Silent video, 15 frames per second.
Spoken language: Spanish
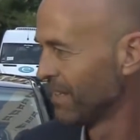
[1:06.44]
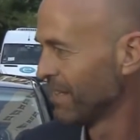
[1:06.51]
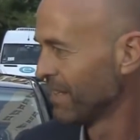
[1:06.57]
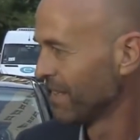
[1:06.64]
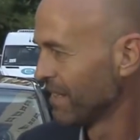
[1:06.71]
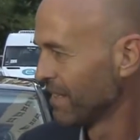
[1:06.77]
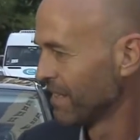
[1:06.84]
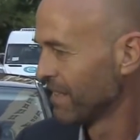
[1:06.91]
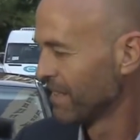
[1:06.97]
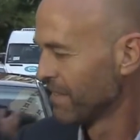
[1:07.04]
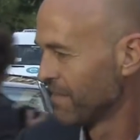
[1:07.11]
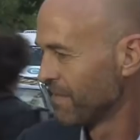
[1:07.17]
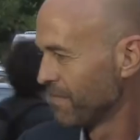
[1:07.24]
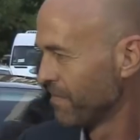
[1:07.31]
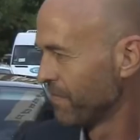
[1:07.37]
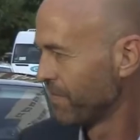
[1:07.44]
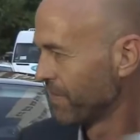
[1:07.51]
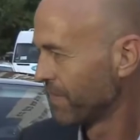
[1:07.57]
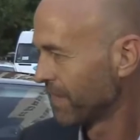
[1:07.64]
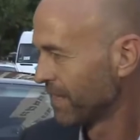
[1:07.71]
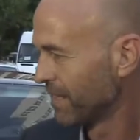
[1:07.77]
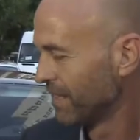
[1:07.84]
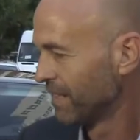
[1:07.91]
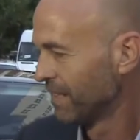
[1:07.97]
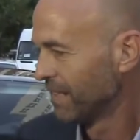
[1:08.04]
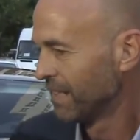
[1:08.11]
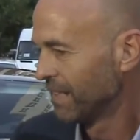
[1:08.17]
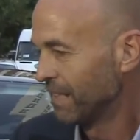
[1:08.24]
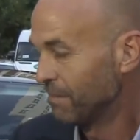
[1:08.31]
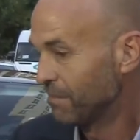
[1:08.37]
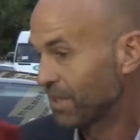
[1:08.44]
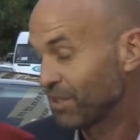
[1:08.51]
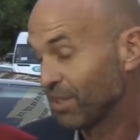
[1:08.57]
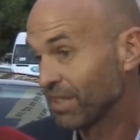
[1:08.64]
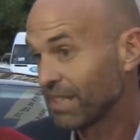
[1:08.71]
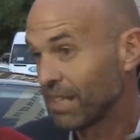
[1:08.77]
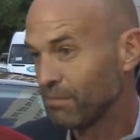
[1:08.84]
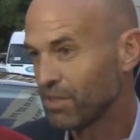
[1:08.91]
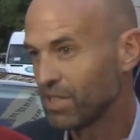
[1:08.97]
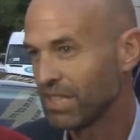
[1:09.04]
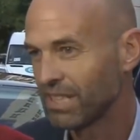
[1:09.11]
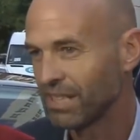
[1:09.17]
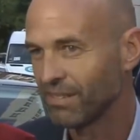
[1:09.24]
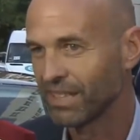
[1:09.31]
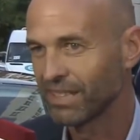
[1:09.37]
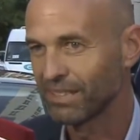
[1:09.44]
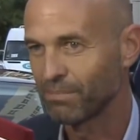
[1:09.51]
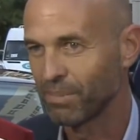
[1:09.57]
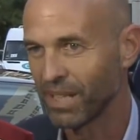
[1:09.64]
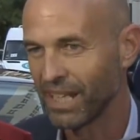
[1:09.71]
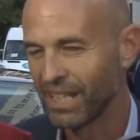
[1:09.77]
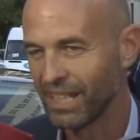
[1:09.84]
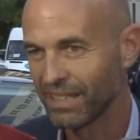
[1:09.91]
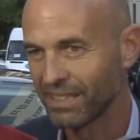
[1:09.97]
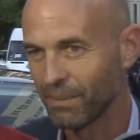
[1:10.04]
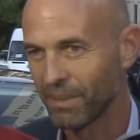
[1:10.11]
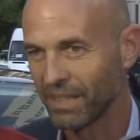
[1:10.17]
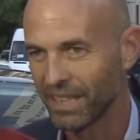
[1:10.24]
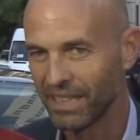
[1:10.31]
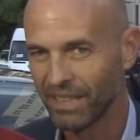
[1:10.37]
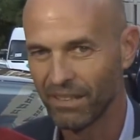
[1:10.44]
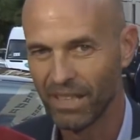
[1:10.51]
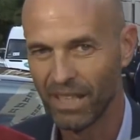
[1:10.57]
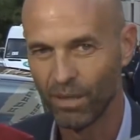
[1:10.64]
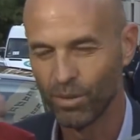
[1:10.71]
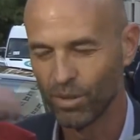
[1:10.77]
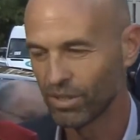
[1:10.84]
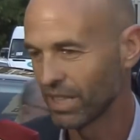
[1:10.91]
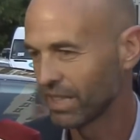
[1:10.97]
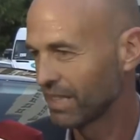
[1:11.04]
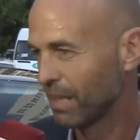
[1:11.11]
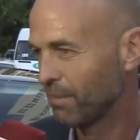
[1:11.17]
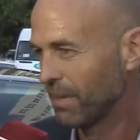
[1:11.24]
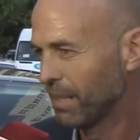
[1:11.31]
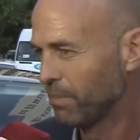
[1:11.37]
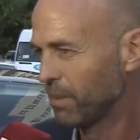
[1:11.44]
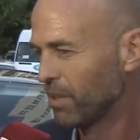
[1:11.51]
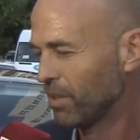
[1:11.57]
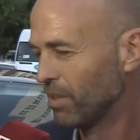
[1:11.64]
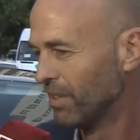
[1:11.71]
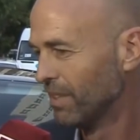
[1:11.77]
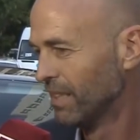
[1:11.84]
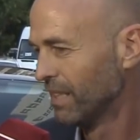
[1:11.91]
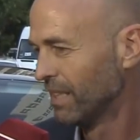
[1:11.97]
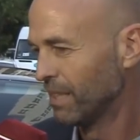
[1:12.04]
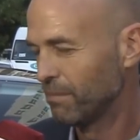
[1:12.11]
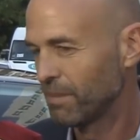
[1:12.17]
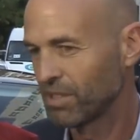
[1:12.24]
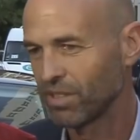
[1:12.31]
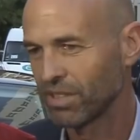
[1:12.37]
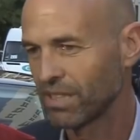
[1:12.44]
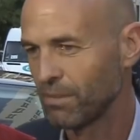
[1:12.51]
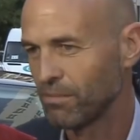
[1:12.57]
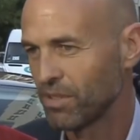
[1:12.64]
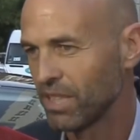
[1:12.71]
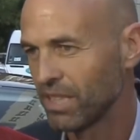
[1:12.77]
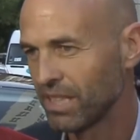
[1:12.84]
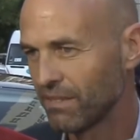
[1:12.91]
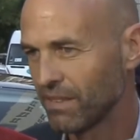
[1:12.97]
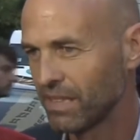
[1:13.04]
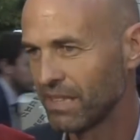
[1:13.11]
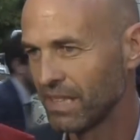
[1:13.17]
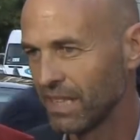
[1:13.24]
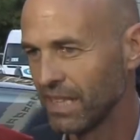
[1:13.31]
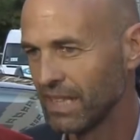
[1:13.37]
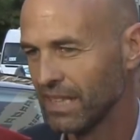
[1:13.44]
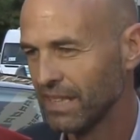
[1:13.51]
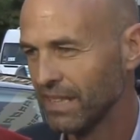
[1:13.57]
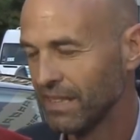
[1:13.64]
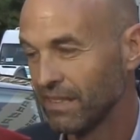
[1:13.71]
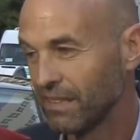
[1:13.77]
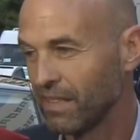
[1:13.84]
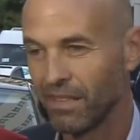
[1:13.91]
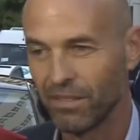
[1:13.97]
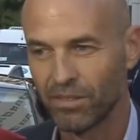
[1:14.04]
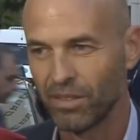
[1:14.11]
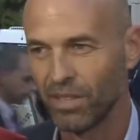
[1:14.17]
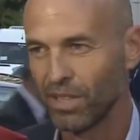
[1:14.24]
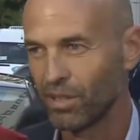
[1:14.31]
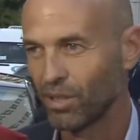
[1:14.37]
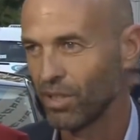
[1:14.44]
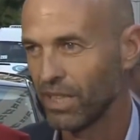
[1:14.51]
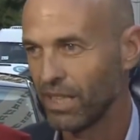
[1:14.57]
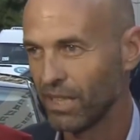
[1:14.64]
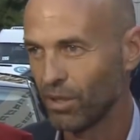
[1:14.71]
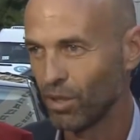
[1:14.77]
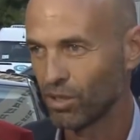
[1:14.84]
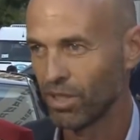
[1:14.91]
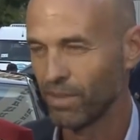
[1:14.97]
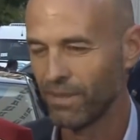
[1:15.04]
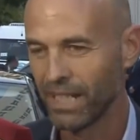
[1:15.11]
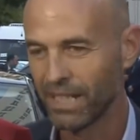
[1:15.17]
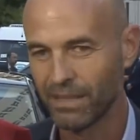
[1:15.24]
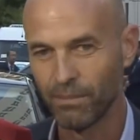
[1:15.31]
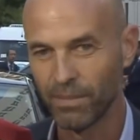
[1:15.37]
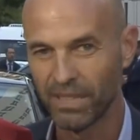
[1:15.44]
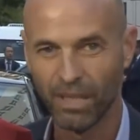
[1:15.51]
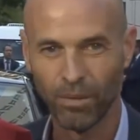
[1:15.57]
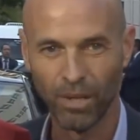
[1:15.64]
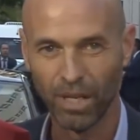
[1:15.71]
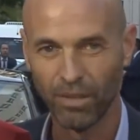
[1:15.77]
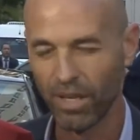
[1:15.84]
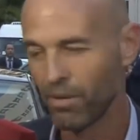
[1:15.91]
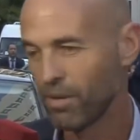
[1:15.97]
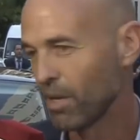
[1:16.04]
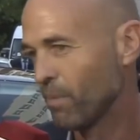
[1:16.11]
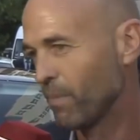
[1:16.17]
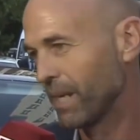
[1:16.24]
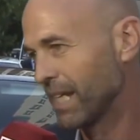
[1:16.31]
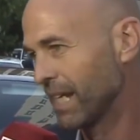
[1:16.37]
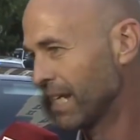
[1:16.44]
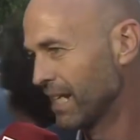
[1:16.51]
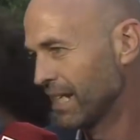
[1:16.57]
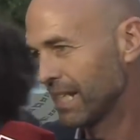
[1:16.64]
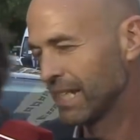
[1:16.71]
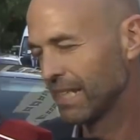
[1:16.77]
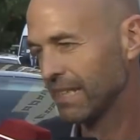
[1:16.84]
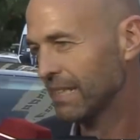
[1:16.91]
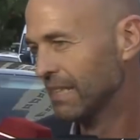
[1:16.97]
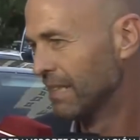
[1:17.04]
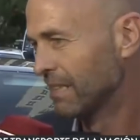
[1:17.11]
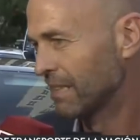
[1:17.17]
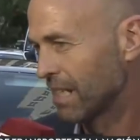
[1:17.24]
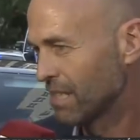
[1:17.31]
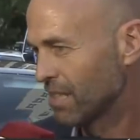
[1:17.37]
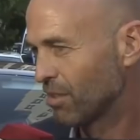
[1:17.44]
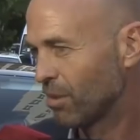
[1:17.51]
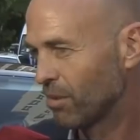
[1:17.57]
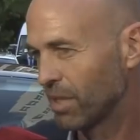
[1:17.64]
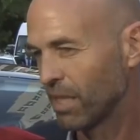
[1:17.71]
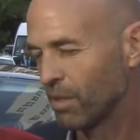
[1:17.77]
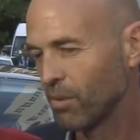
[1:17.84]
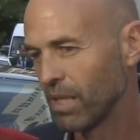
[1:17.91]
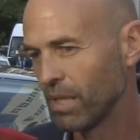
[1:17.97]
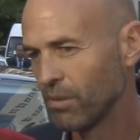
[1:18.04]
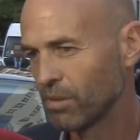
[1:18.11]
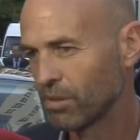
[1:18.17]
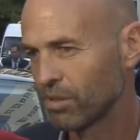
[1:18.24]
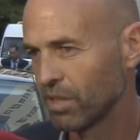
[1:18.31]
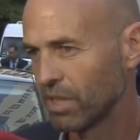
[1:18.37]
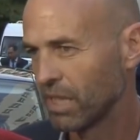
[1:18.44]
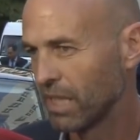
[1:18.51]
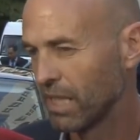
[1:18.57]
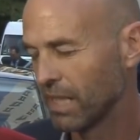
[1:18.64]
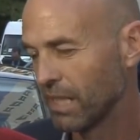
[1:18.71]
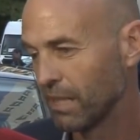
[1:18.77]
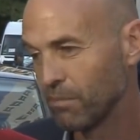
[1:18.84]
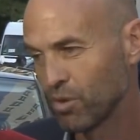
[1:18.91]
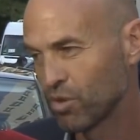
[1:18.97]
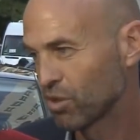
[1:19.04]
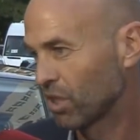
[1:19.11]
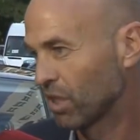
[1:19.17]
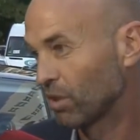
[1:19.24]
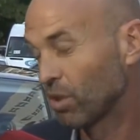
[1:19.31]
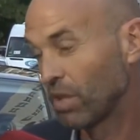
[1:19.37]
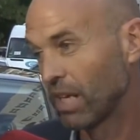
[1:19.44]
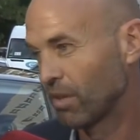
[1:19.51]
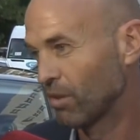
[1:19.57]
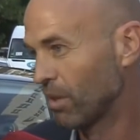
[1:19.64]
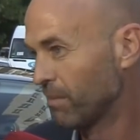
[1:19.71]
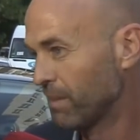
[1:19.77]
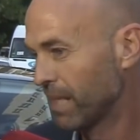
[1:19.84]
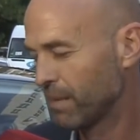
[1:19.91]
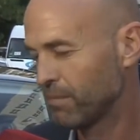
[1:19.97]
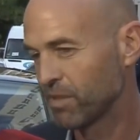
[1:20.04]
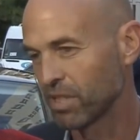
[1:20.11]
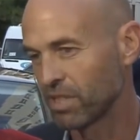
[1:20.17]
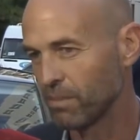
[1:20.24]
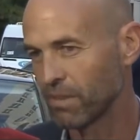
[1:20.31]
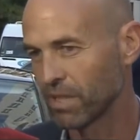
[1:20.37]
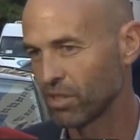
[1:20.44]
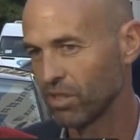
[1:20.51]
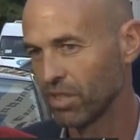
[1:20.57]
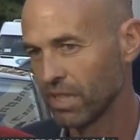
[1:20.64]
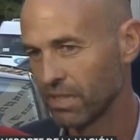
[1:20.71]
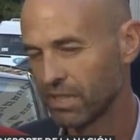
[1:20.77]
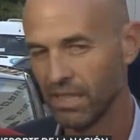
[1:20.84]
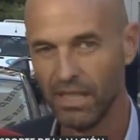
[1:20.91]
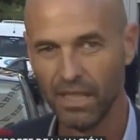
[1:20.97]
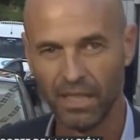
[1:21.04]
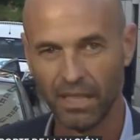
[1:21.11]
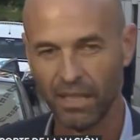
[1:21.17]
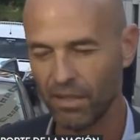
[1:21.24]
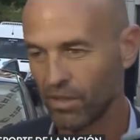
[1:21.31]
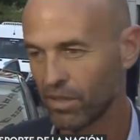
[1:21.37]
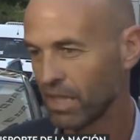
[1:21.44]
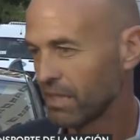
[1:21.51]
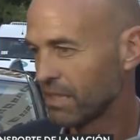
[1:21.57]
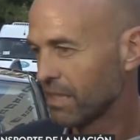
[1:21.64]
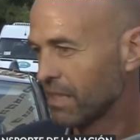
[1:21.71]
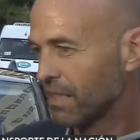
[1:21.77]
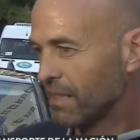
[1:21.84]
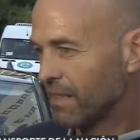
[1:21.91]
Todavía aquí en Argentina. El canciller llega. Hay muchísimas, por ahí las expectativas de algunos ...se más, pero inversiones hay muchísimas y dentro de dos semanas empieza a volar una nueva compañía aérea, trayendo aviones nuevos, eh, en muchos sectores de la economía hay muchas inversiones. ¿Qué pasó Una consulta?